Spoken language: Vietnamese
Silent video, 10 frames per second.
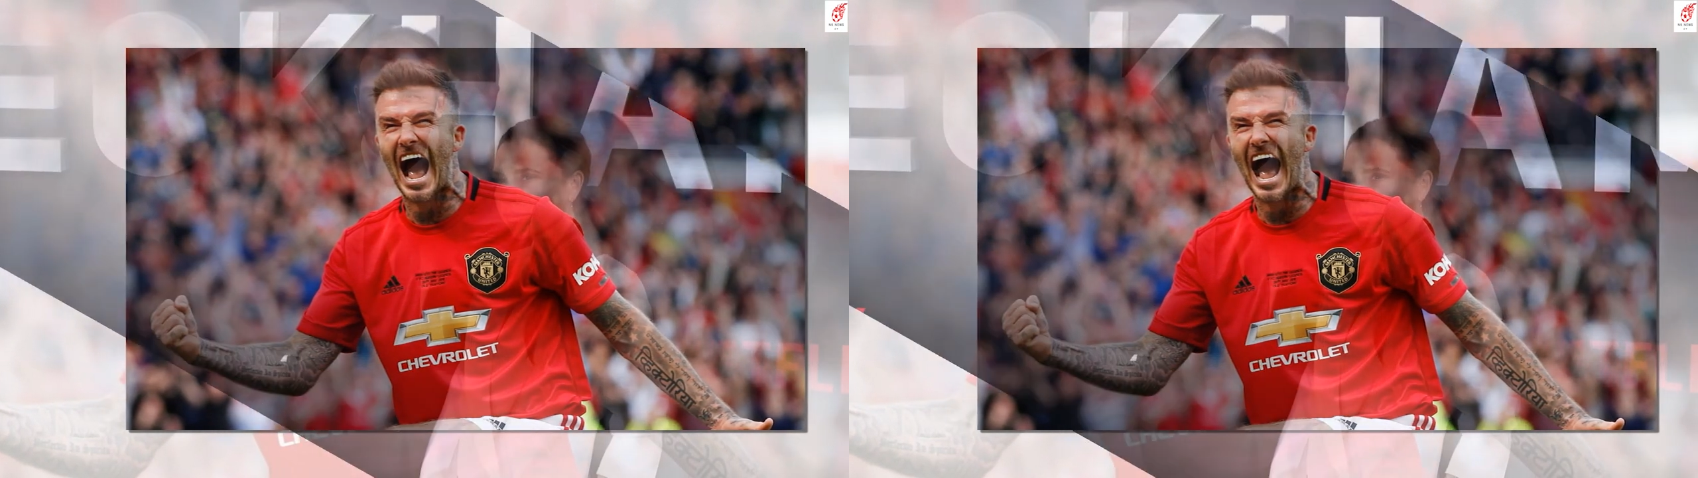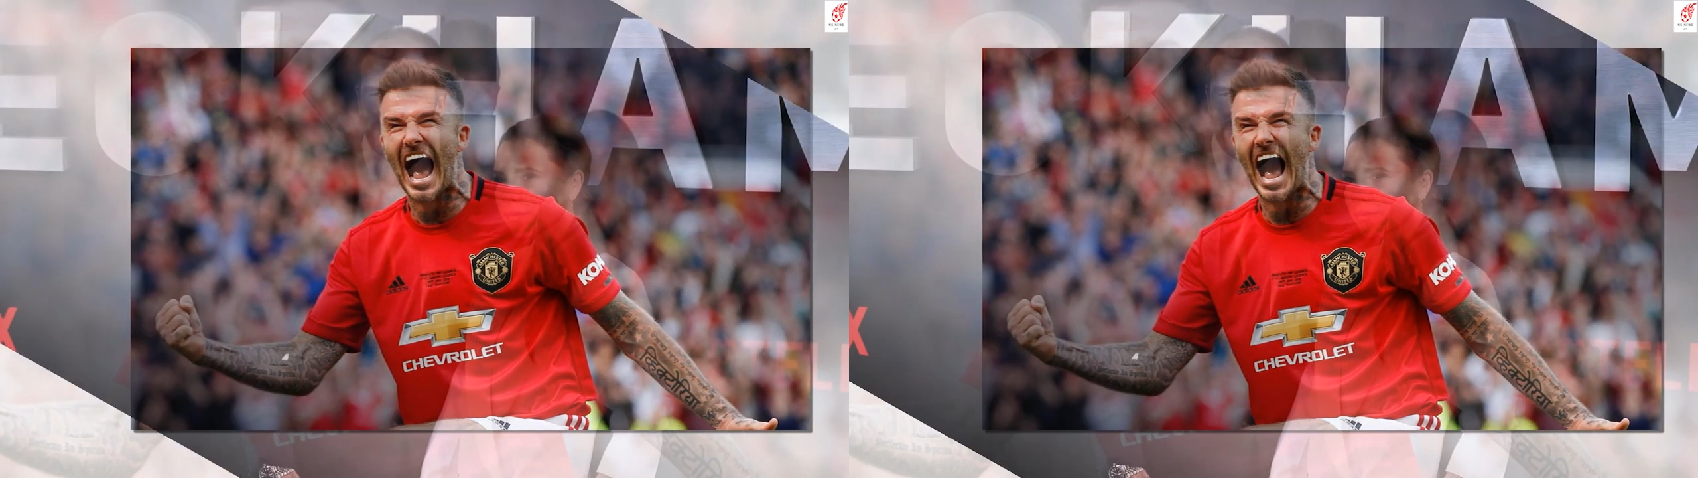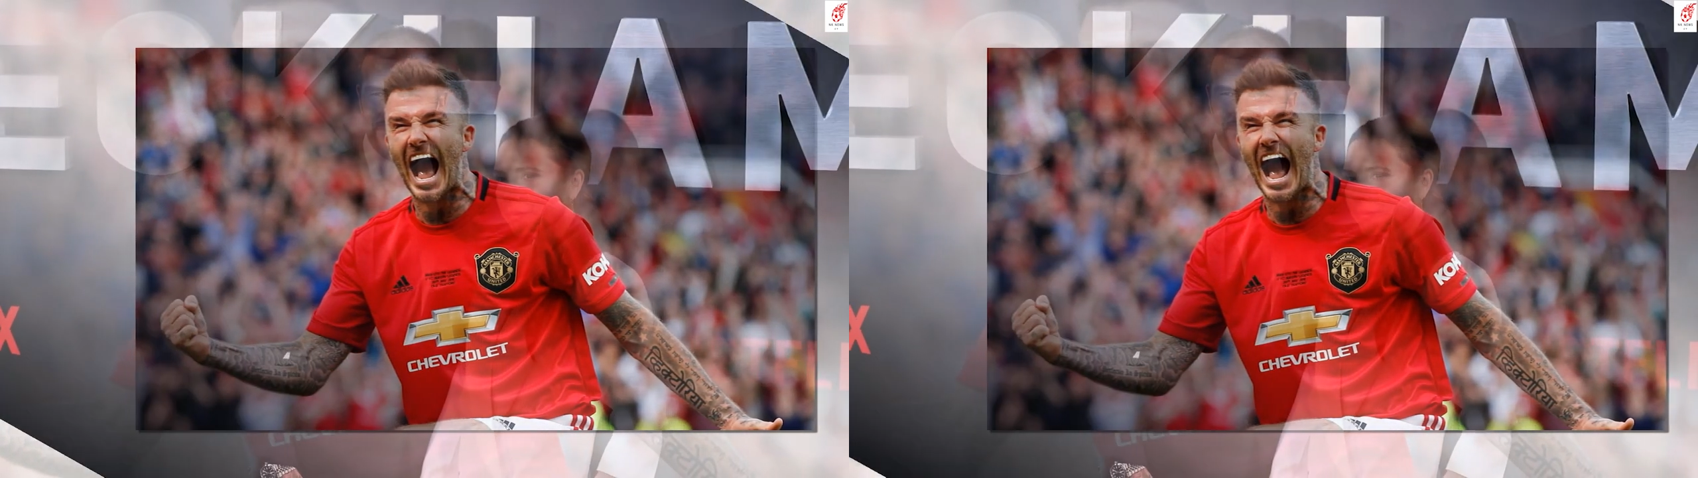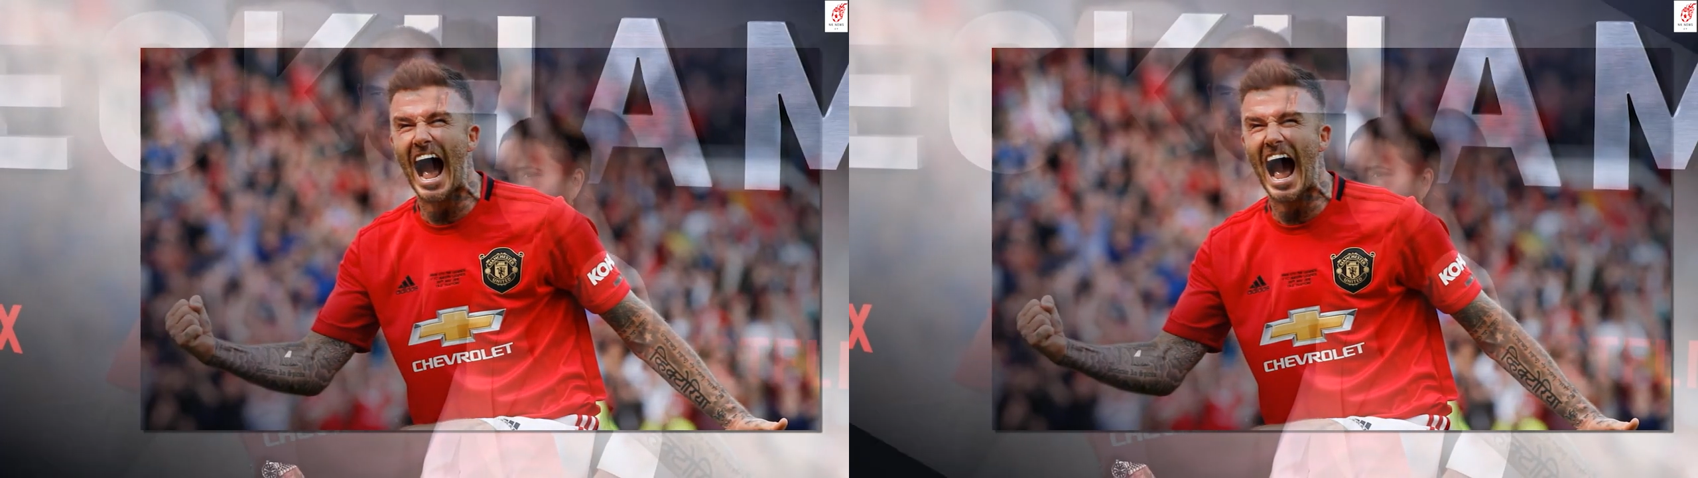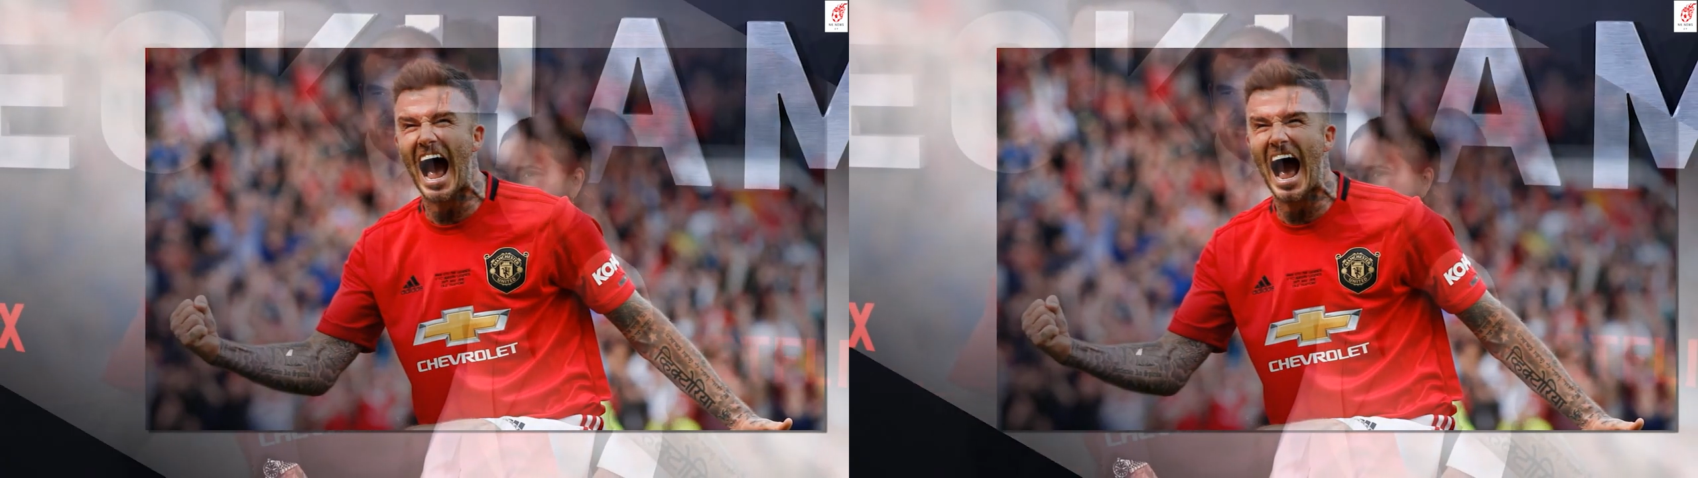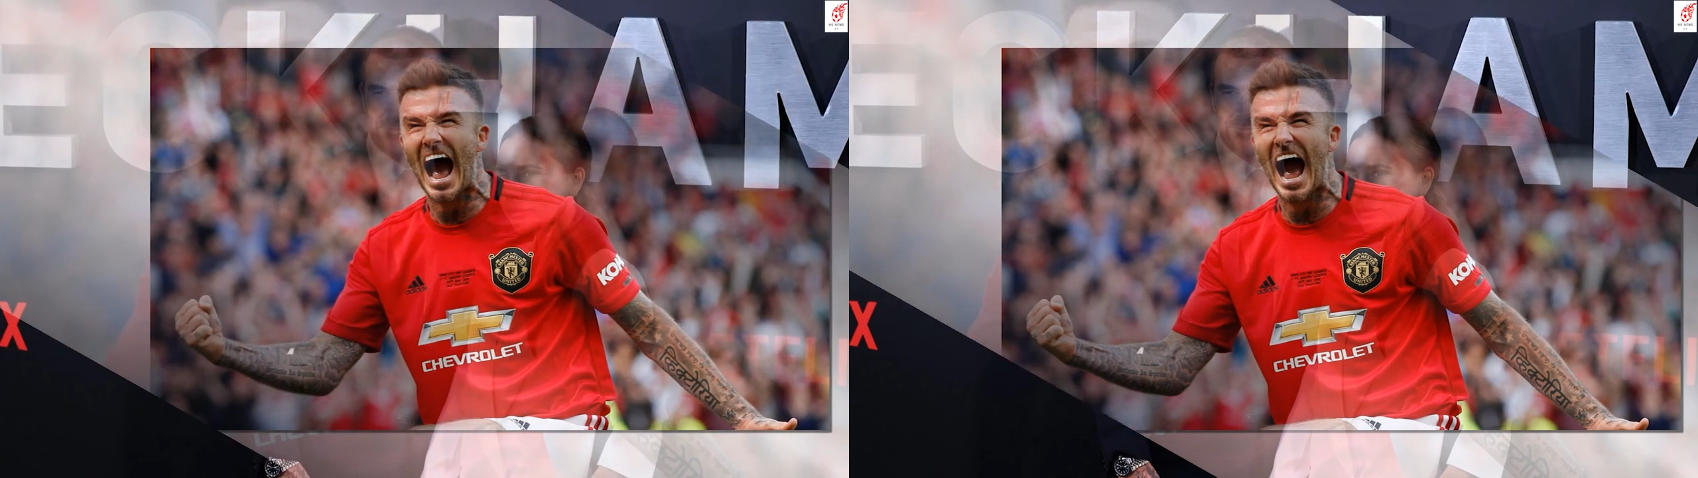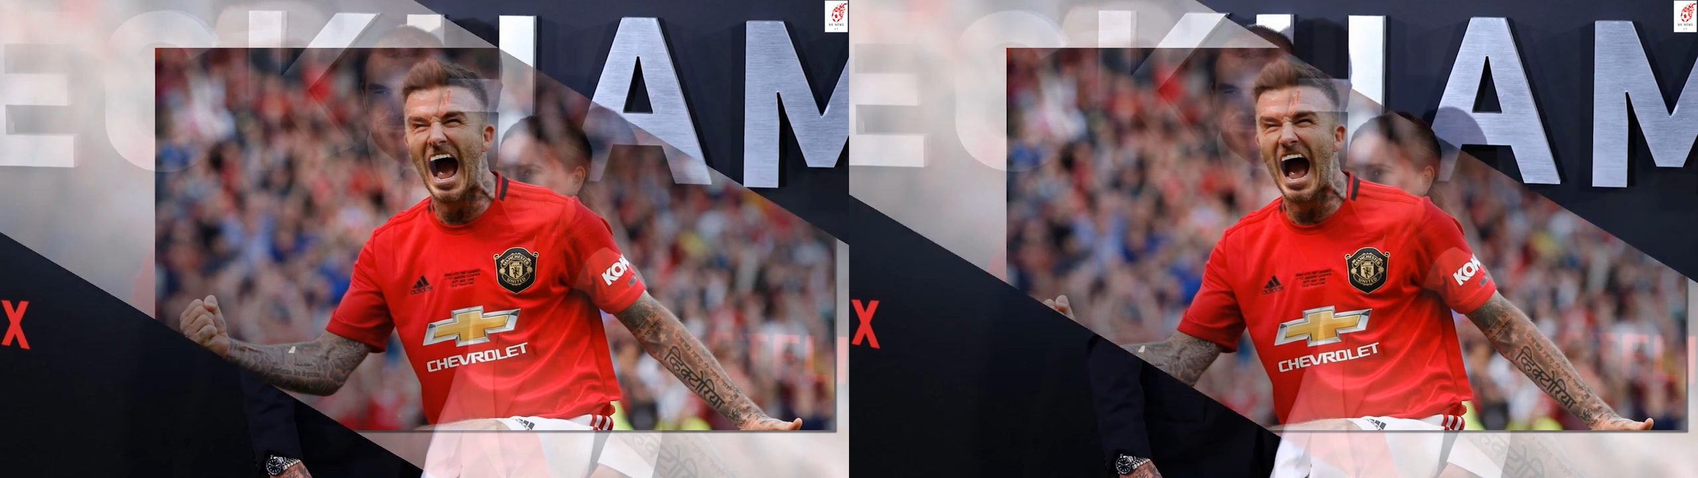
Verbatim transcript: và tôi tin rằng tôi biết những